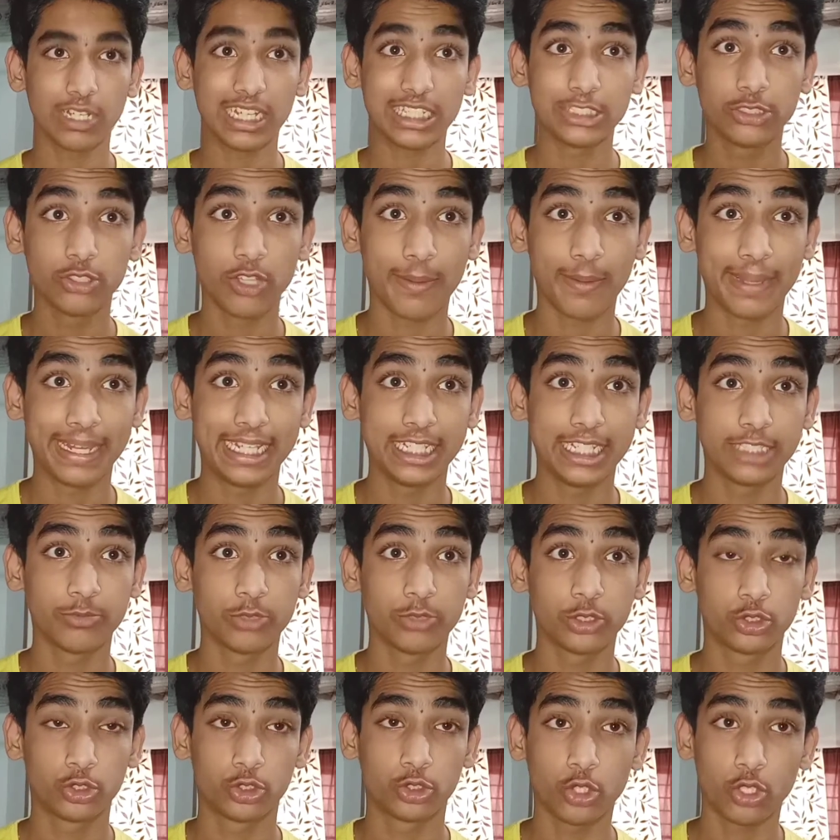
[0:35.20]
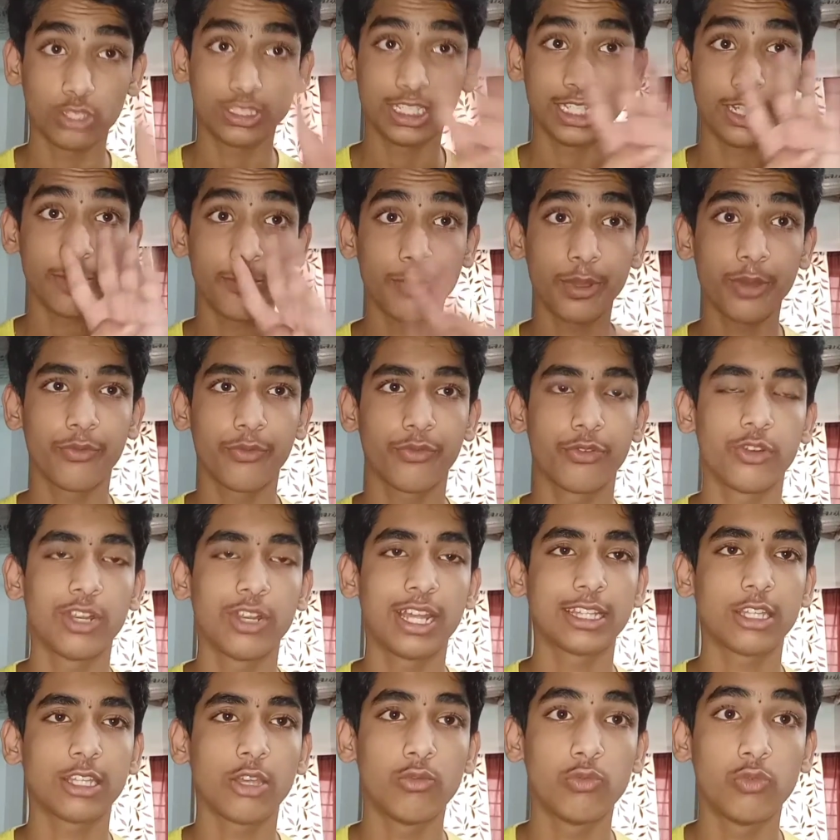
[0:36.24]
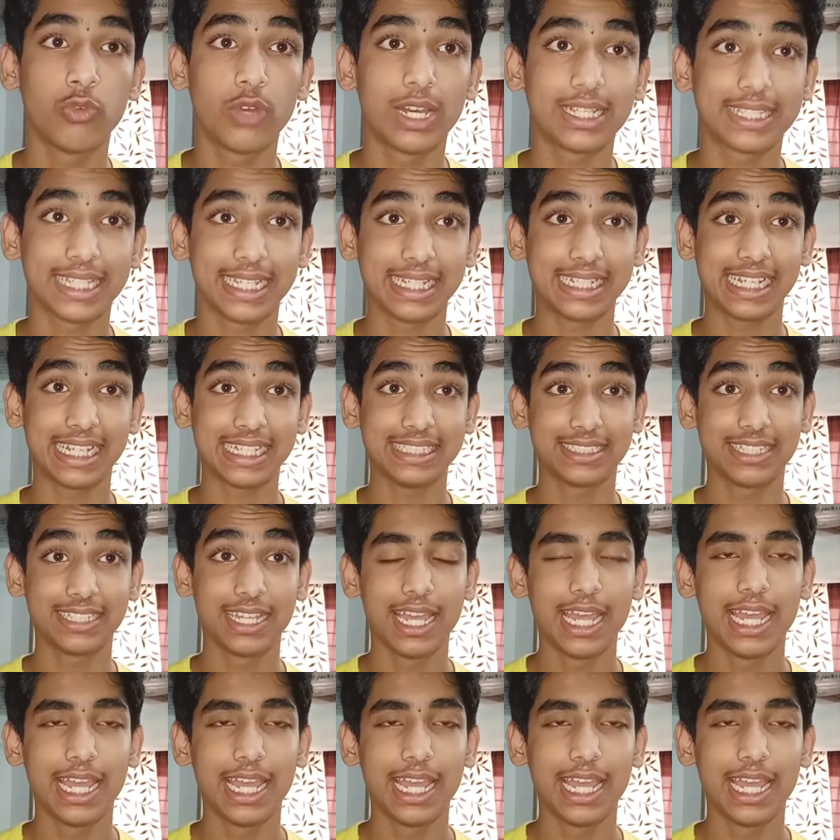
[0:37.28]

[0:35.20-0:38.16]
में जो हमारे लिस्ट में चौथे नंबर फ़ोन आता है वो आता है गाइज